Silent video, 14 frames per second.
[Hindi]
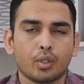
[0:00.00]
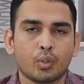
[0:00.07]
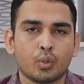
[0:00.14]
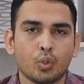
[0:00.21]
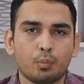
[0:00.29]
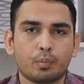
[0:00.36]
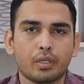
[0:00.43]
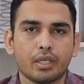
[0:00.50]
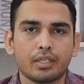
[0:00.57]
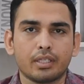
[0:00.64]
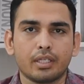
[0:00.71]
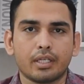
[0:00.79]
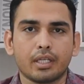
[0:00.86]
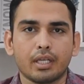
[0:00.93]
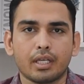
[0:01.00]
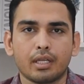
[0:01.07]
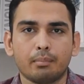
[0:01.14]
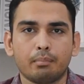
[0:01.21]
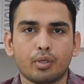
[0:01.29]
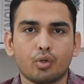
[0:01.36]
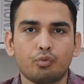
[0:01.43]
ग्रुप के अंदर या
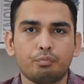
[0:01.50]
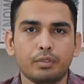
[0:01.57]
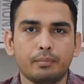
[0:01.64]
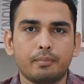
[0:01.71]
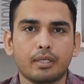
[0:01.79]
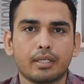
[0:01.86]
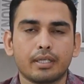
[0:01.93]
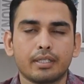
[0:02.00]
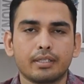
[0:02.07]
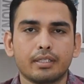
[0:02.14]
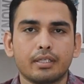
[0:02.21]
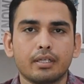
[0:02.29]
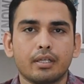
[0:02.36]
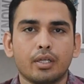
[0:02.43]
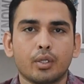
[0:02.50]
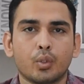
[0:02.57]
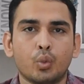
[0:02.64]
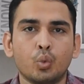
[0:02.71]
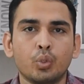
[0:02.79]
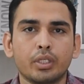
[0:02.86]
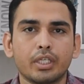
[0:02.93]
नंबर ऑफ पीपल के अंदर
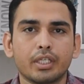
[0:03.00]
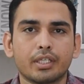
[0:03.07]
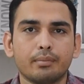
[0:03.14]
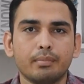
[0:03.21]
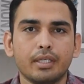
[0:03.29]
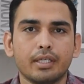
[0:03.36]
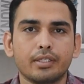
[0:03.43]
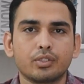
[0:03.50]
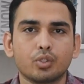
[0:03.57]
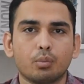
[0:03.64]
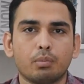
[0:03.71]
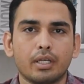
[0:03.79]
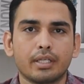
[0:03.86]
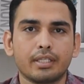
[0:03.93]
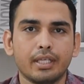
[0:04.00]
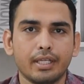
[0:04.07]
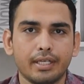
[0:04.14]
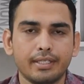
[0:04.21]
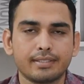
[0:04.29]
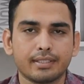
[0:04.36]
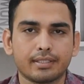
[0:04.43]
खून की कमी है जो ब्लड दे
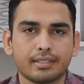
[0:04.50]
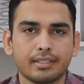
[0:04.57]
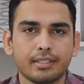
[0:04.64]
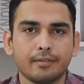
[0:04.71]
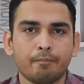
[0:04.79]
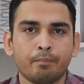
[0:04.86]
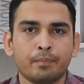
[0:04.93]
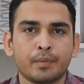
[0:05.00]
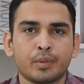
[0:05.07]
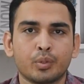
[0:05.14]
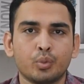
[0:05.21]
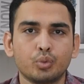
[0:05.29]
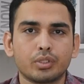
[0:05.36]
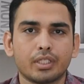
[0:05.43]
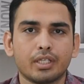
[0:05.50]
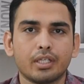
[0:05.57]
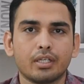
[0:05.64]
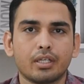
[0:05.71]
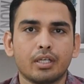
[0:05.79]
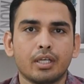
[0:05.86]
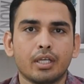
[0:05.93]
नहीं सकते दूसरा
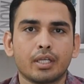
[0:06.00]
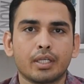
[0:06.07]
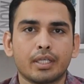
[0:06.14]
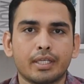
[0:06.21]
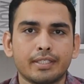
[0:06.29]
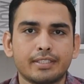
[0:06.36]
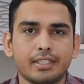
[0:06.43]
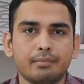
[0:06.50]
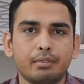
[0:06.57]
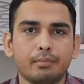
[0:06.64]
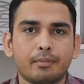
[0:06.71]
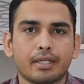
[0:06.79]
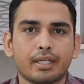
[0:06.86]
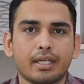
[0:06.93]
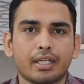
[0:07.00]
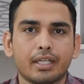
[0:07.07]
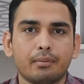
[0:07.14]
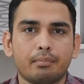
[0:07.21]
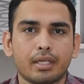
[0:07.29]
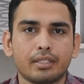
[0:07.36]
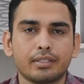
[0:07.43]
किसी भी प्रकार की
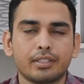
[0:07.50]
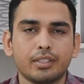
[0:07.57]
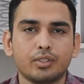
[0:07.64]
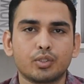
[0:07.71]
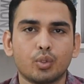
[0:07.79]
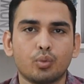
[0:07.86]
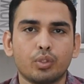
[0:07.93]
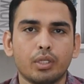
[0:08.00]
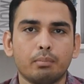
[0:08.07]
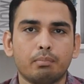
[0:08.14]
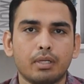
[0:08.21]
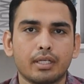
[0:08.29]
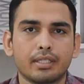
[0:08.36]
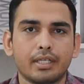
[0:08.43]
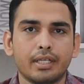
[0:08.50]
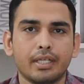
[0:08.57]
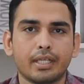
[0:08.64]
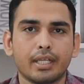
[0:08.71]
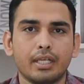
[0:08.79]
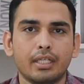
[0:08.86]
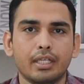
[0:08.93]
भ्रांति जो उन्हें ब्लड देने
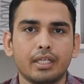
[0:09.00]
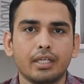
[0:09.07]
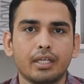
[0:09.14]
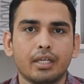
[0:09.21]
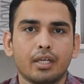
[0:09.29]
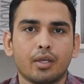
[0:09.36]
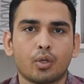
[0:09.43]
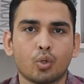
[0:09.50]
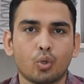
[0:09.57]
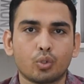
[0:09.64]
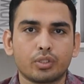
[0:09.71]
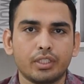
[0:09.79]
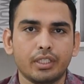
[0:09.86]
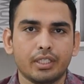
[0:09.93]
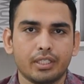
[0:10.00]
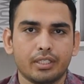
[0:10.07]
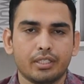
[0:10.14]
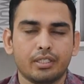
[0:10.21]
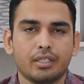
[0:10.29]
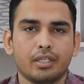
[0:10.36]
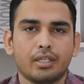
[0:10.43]
के लिए रोकती है
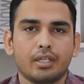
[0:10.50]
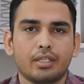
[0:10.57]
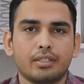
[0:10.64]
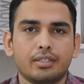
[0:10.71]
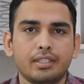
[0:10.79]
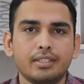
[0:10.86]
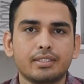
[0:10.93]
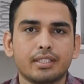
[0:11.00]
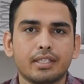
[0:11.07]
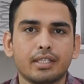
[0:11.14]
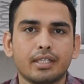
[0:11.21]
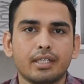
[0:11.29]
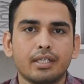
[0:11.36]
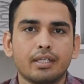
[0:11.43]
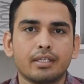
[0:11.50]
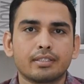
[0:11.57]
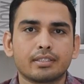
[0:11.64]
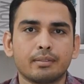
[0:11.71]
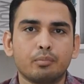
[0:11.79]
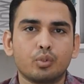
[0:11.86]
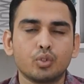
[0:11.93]
तीसरा है
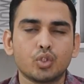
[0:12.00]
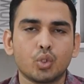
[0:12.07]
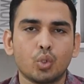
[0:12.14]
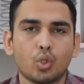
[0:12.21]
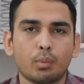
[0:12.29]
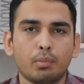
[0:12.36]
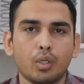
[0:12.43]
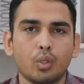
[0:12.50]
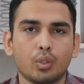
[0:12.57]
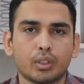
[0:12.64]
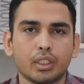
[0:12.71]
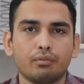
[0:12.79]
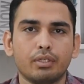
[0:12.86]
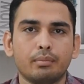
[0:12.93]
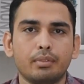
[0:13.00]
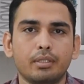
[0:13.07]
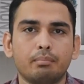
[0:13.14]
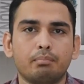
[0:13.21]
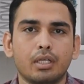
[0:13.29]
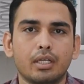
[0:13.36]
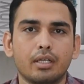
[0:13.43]
सब कुछ नॉर्मल होते हुए भी
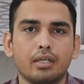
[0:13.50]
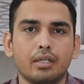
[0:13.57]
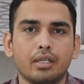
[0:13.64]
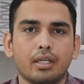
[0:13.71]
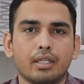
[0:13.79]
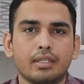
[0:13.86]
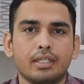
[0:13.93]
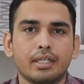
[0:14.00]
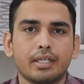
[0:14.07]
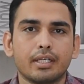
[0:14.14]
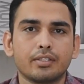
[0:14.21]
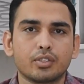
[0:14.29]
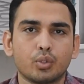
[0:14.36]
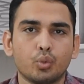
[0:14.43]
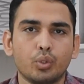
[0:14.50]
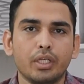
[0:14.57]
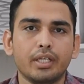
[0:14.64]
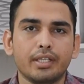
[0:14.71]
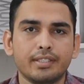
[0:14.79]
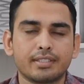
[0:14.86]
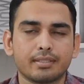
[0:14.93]
ब्लड देना जरूरी
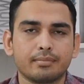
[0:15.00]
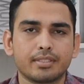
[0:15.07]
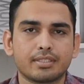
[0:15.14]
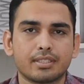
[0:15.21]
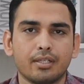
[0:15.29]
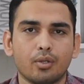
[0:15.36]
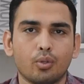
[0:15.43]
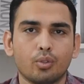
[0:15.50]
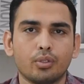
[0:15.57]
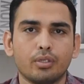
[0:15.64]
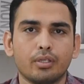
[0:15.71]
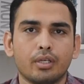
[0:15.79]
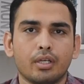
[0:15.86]
नहीं समझते लोग